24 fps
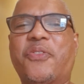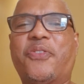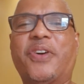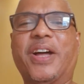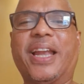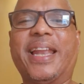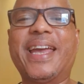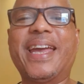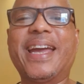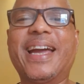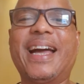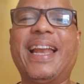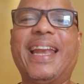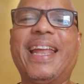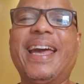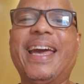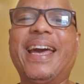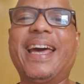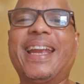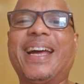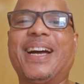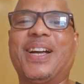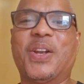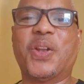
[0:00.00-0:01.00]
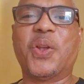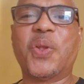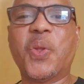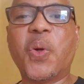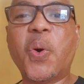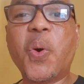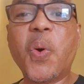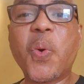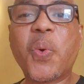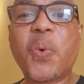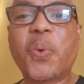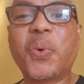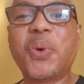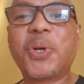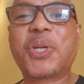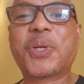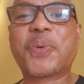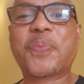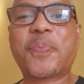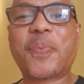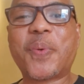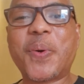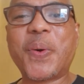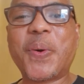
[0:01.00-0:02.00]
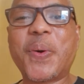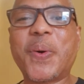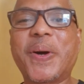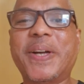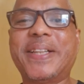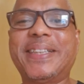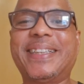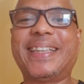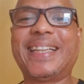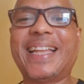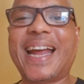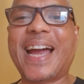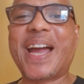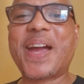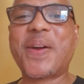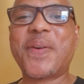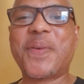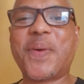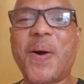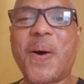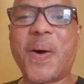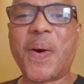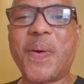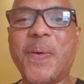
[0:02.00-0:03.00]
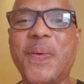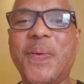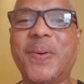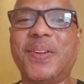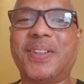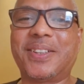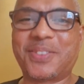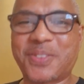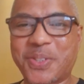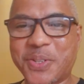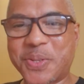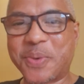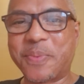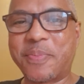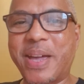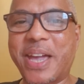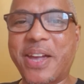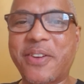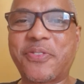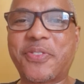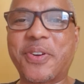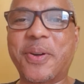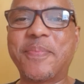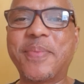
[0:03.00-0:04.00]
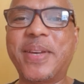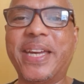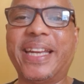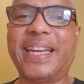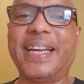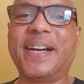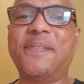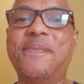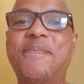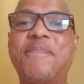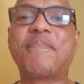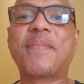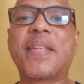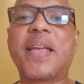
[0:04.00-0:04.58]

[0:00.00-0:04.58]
Fala aí galera, loucos por drywall, tudo bem família?